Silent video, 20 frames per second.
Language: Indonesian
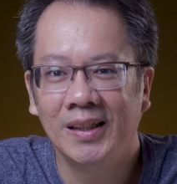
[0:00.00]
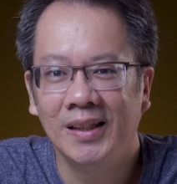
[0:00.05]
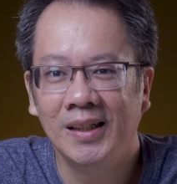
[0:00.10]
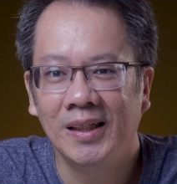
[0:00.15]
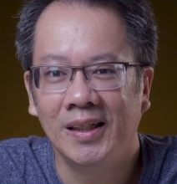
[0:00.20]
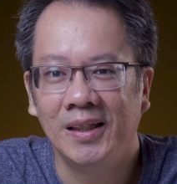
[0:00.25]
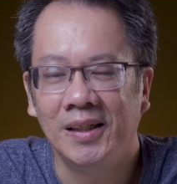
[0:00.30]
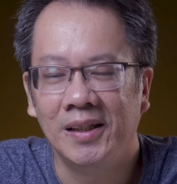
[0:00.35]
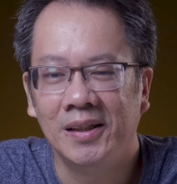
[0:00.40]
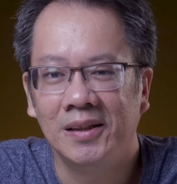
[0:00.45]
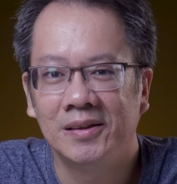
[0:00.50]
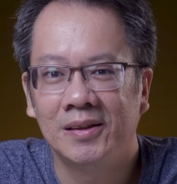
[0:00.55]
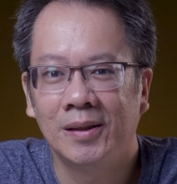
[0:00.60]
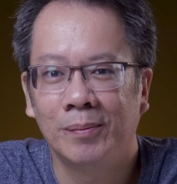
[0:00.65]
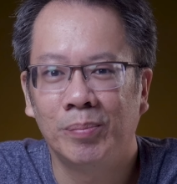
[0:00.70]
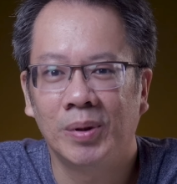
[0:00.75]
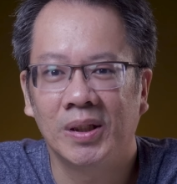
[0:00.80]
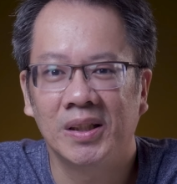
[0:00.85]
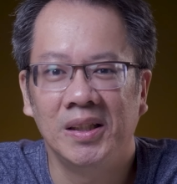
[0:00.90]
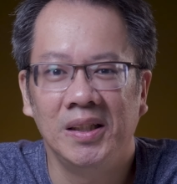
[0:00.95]
ini
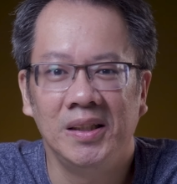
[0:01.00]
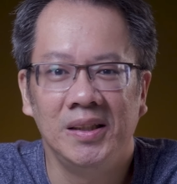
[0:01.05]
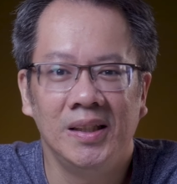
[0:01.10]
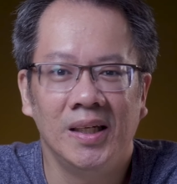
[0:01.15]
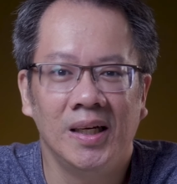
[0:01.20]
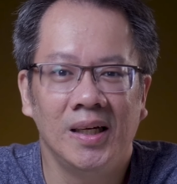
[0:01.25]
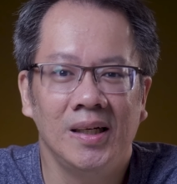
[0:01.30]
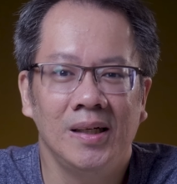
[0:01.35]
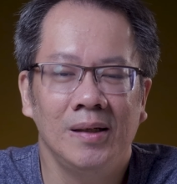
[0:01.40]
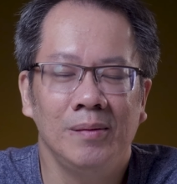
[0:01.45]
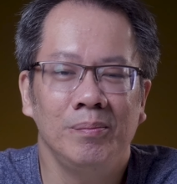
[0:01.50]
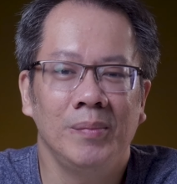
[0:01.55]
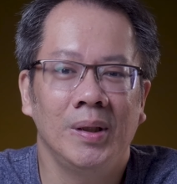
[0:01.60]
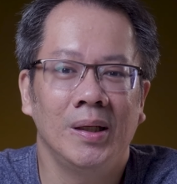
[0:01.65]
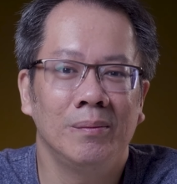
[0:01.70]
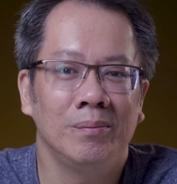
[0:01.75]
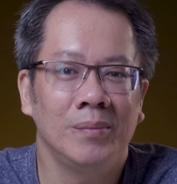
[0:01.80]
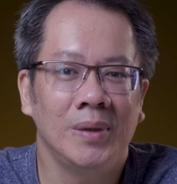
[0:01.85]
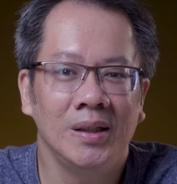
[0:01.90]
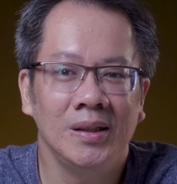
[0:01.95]
sepertinya
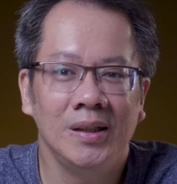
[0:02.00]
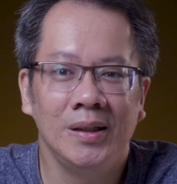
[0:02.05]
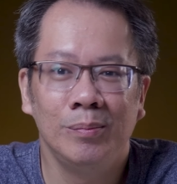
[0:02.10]
memang